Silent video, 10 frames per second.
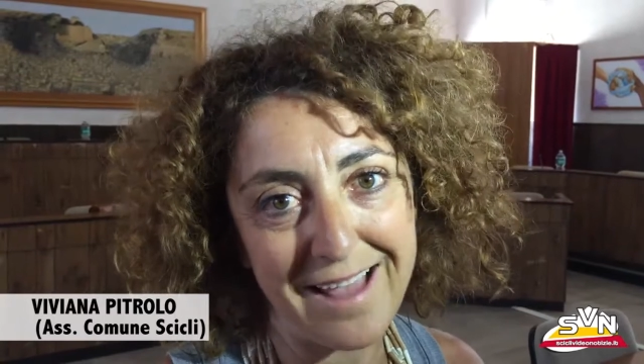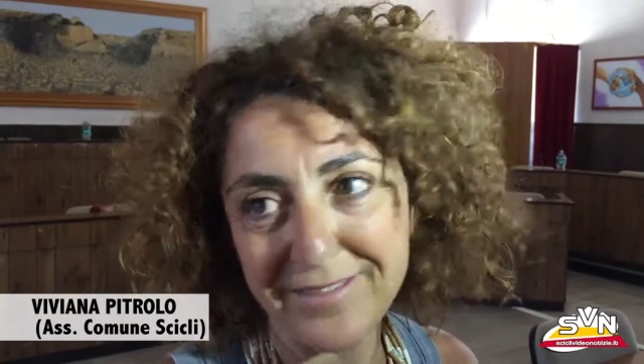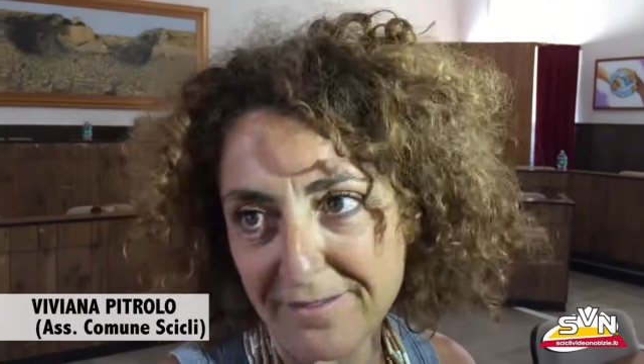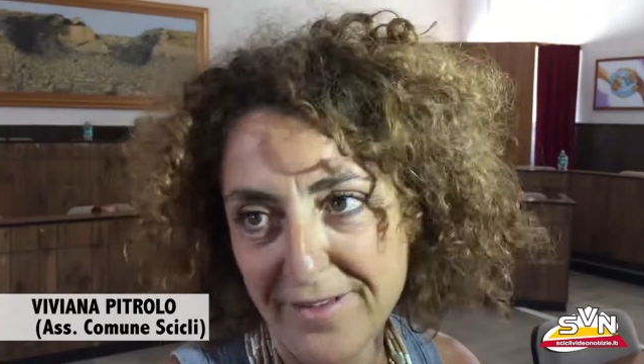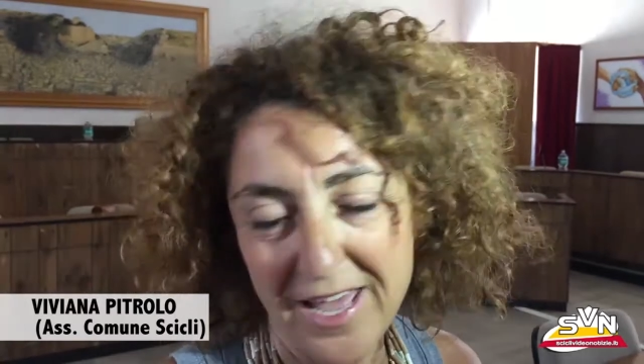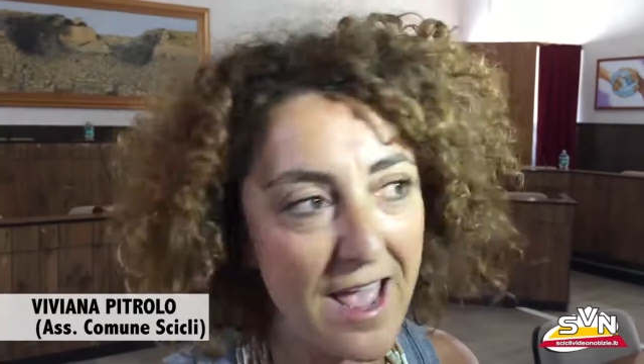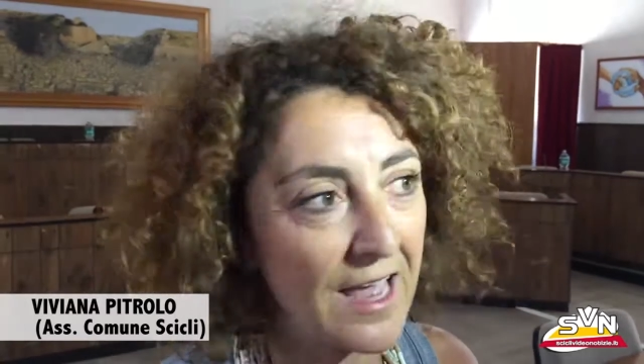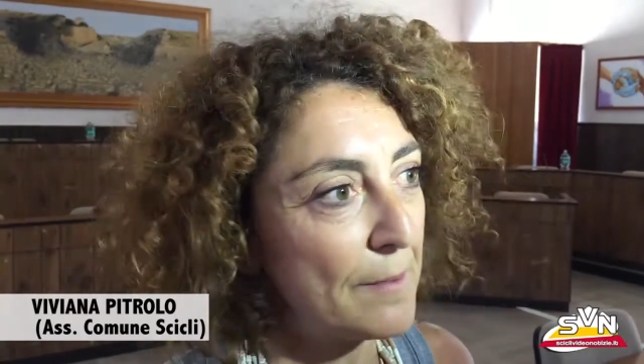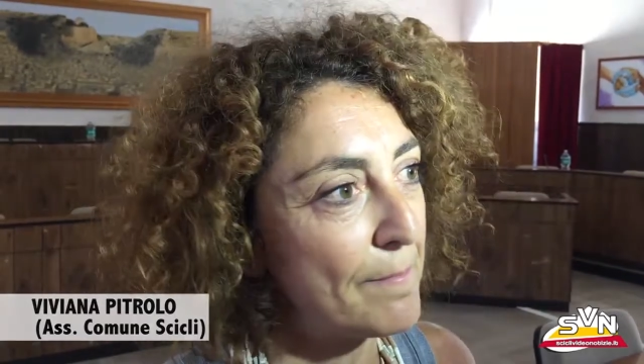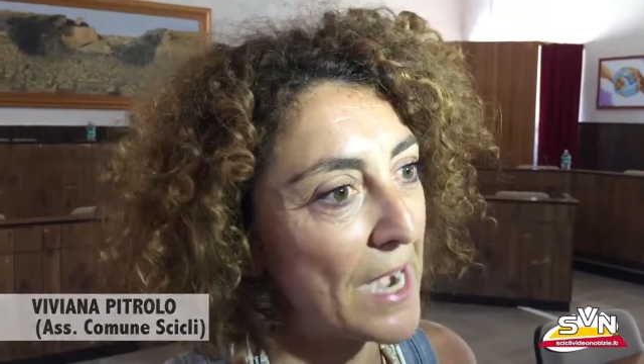da
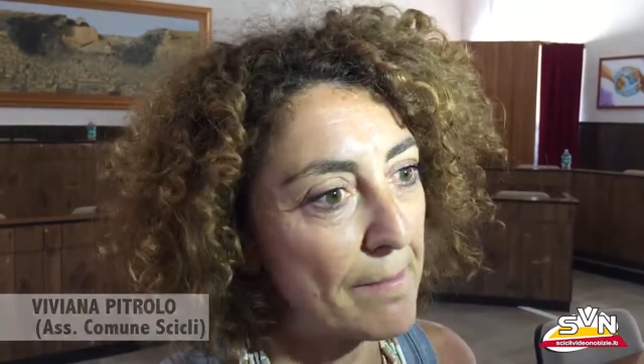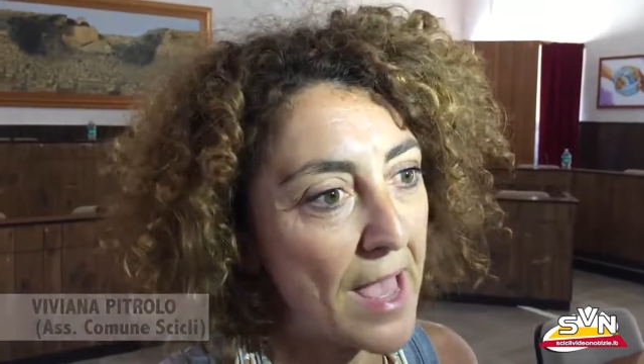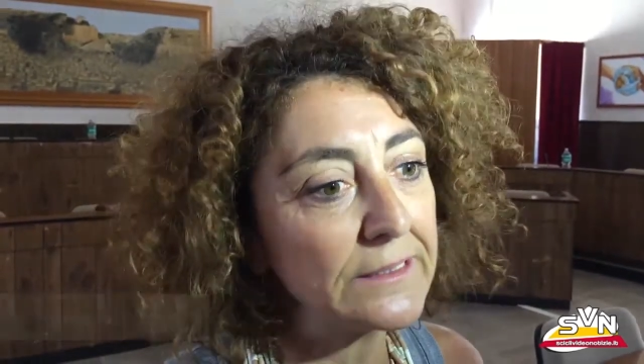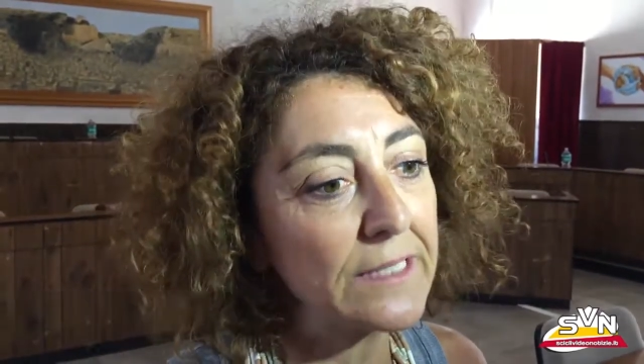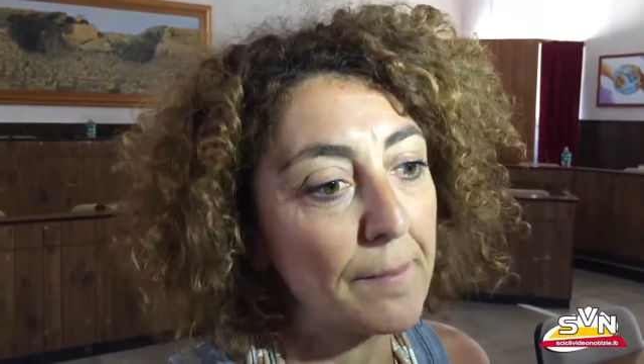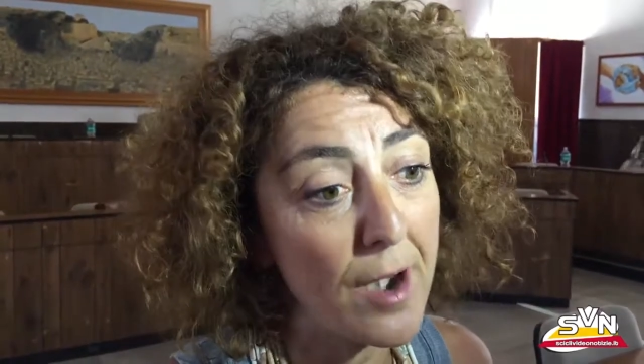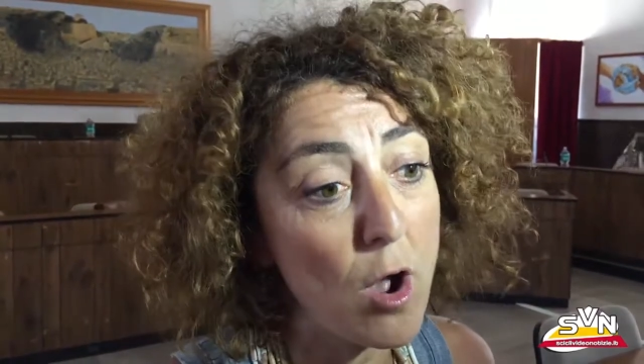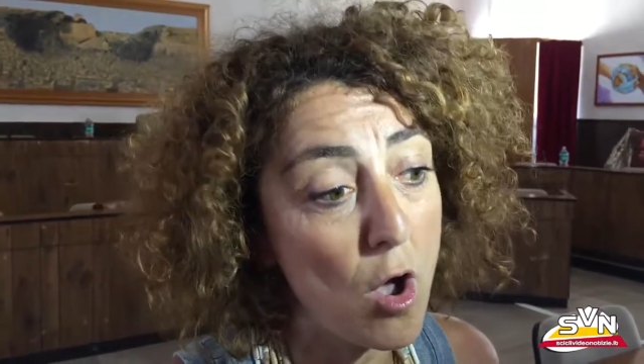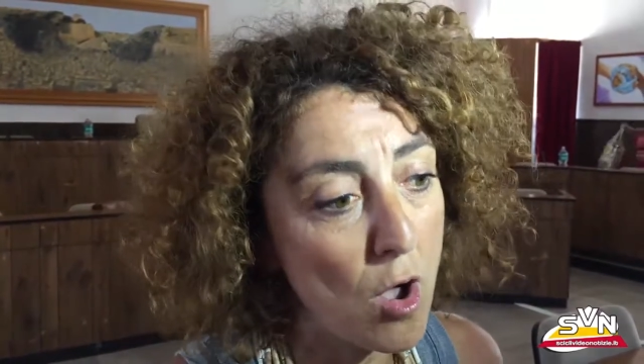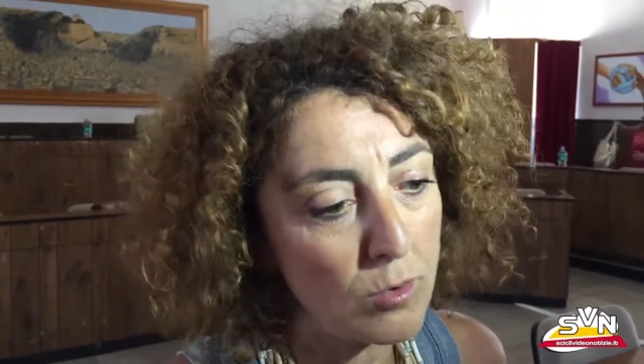vivere liberamente,
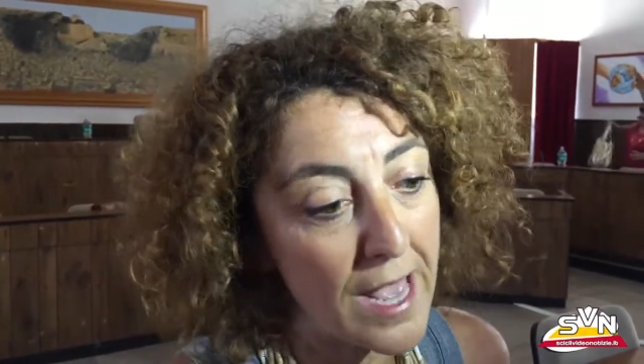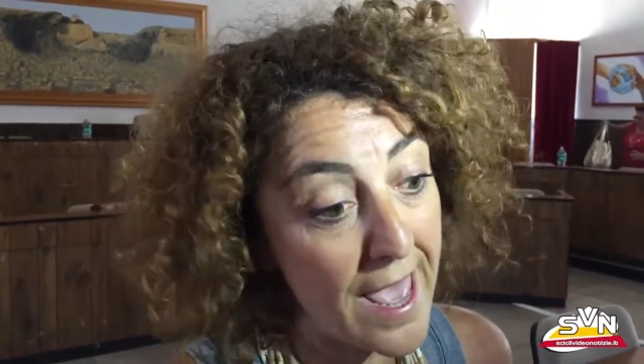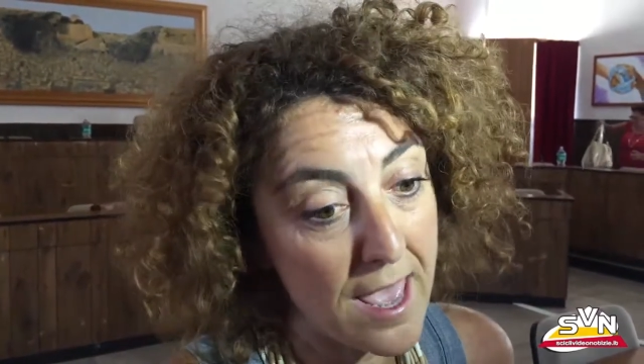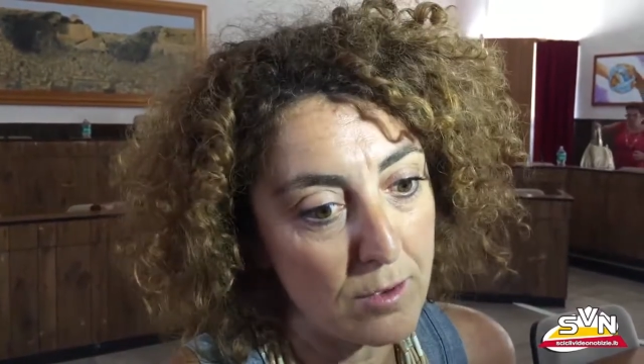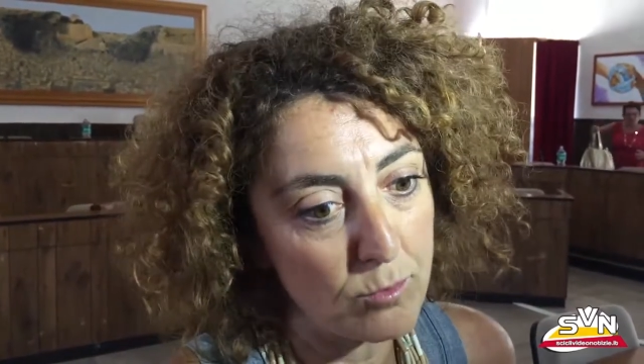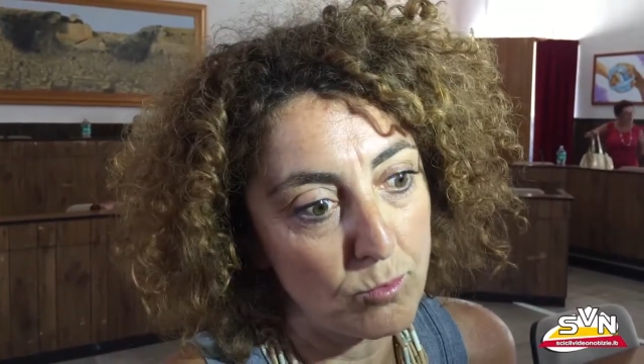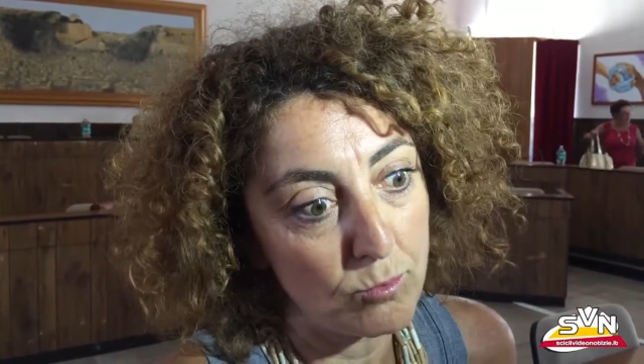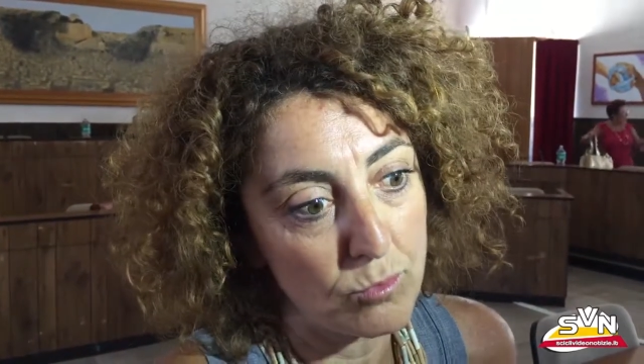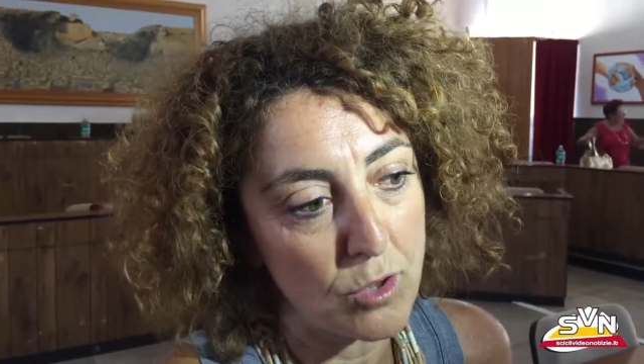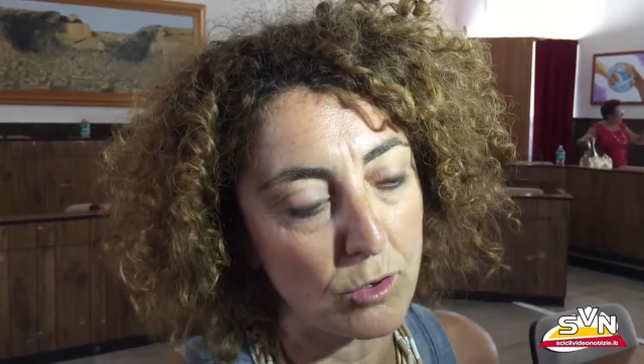però è
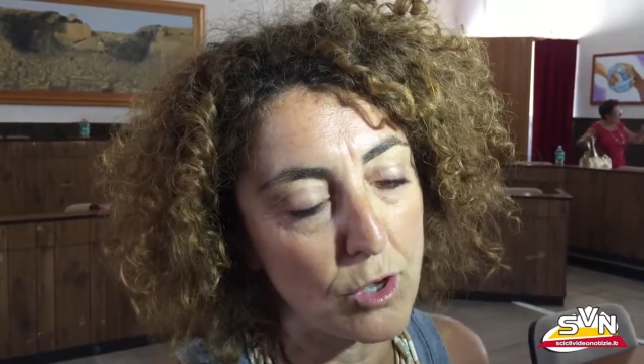un,